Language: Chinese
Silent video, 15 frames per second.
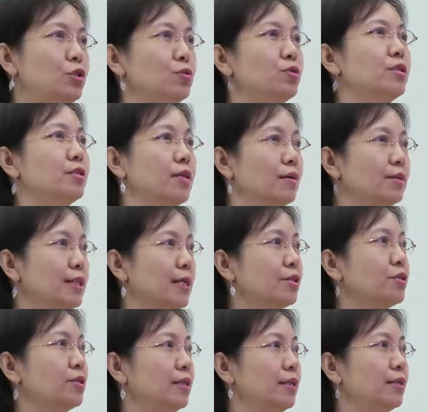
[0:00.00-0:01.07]
就是要
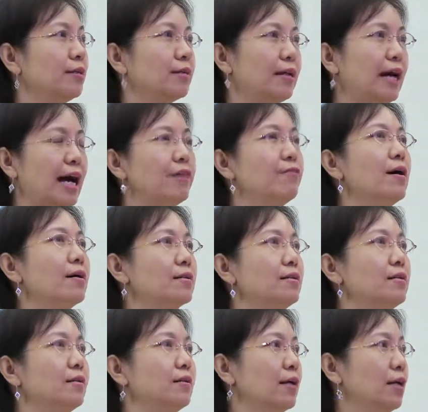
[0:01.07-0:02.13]
建设一个开放
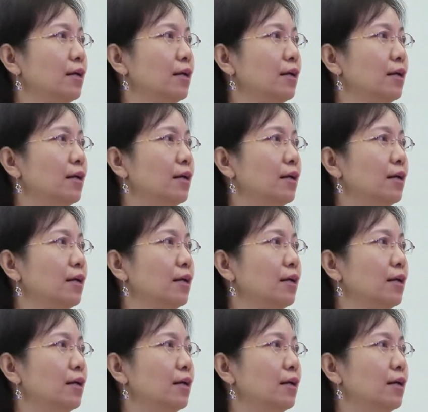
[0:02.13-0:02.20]
性